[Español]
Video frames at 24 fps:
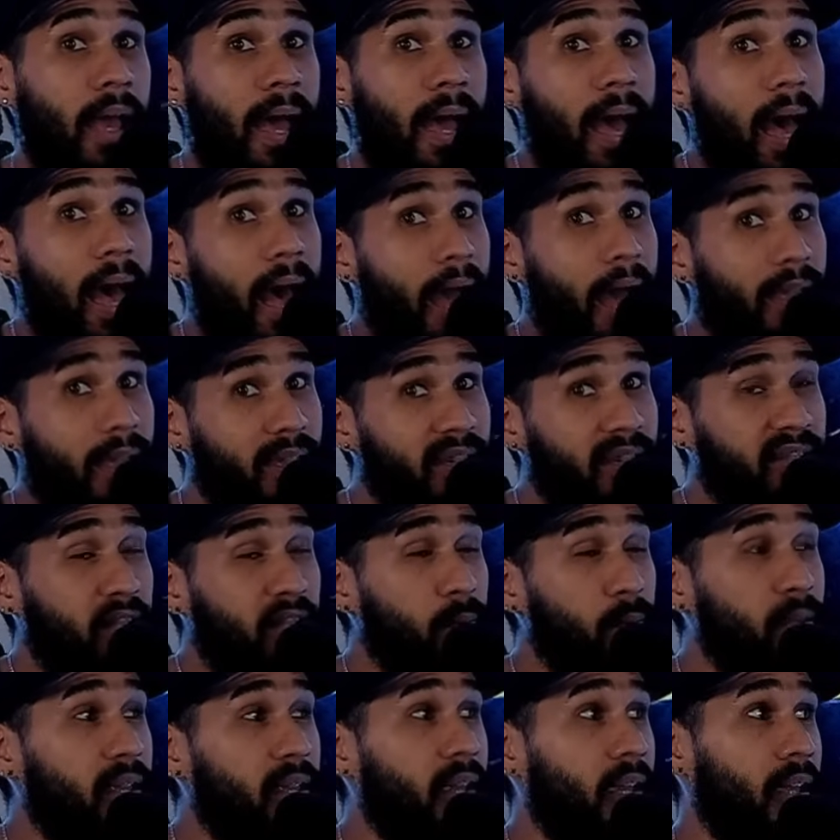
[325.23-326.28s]
Ahí está
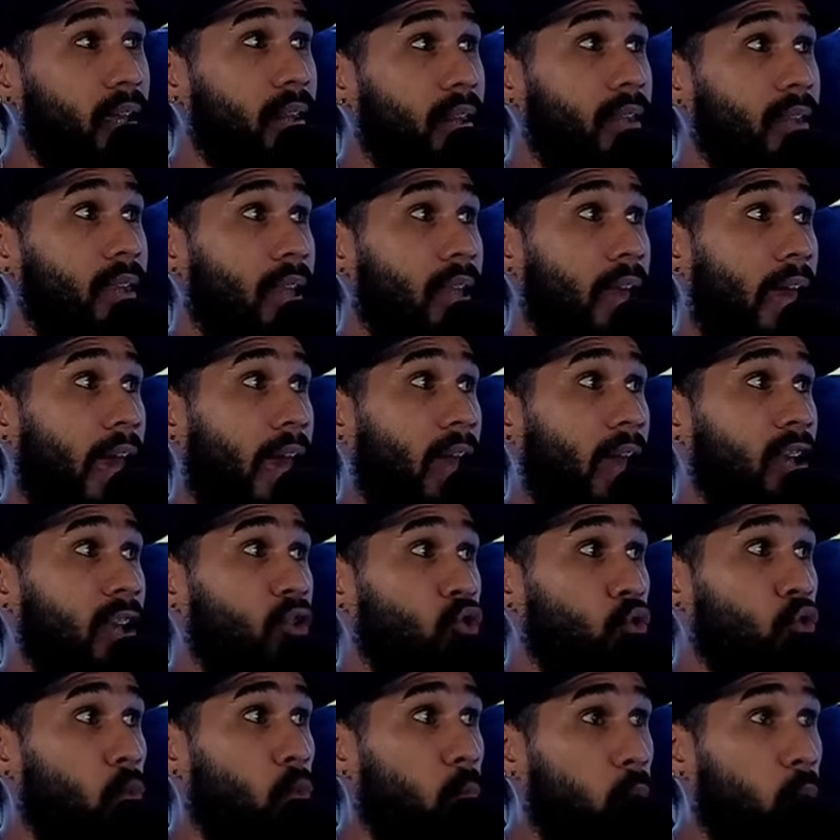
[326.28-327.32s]
mi gente, el
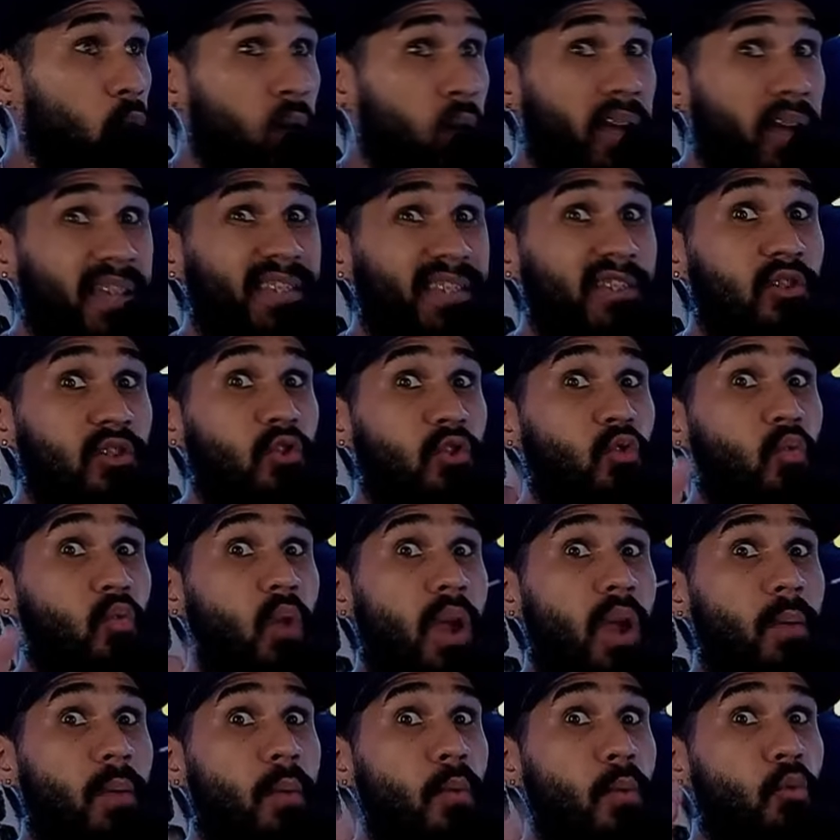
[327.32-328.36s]
supuesto
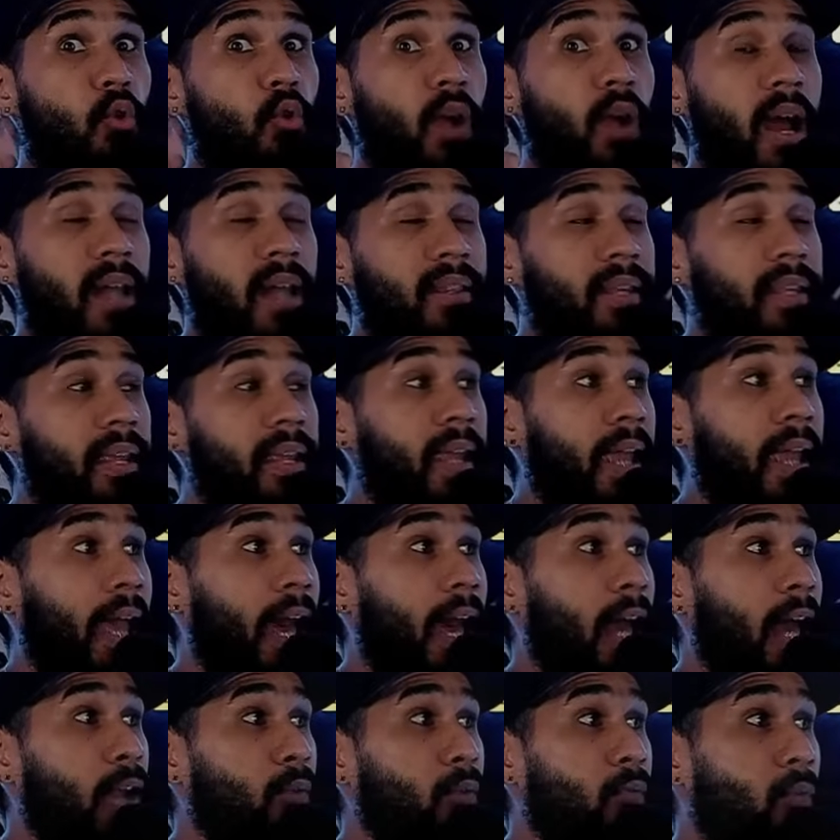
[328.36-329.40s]
nuevo Bugatti que
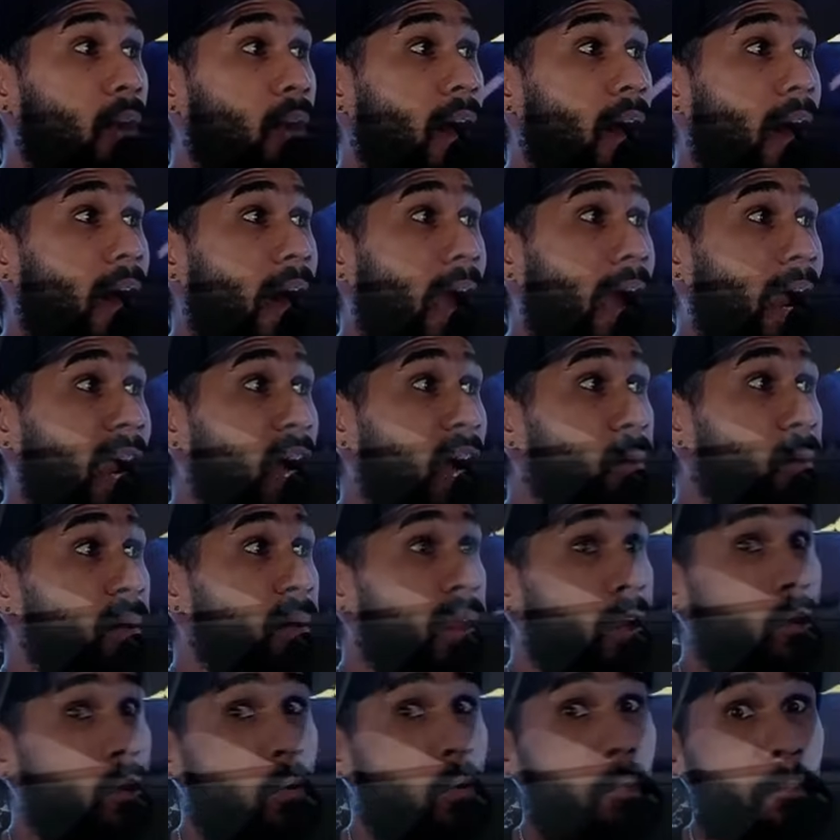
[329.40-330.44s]
Alfa acaba
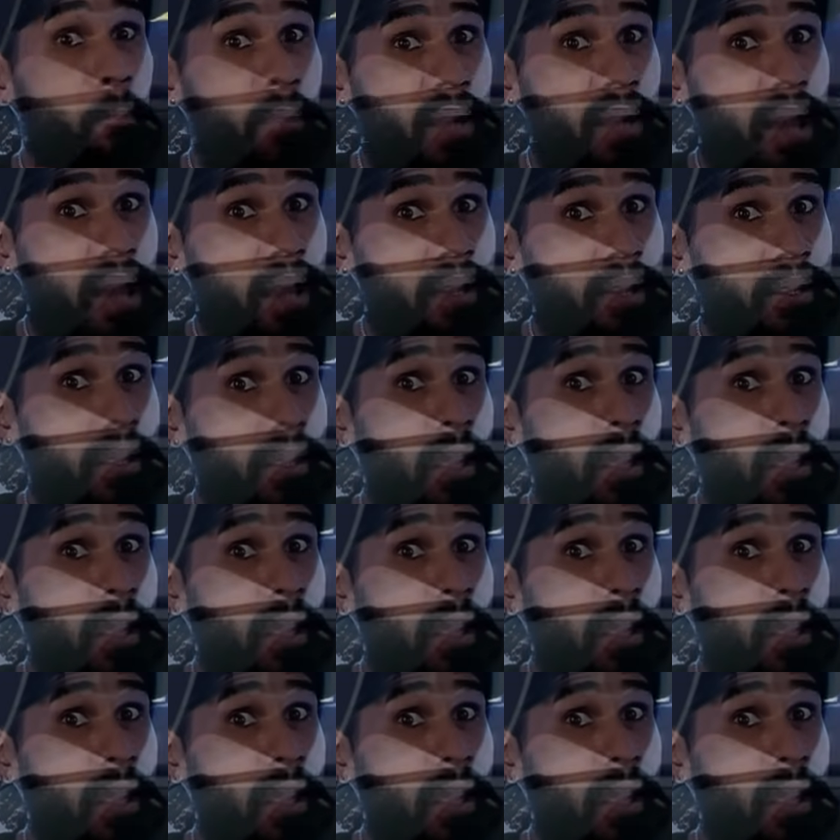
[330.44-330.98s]
de comprar que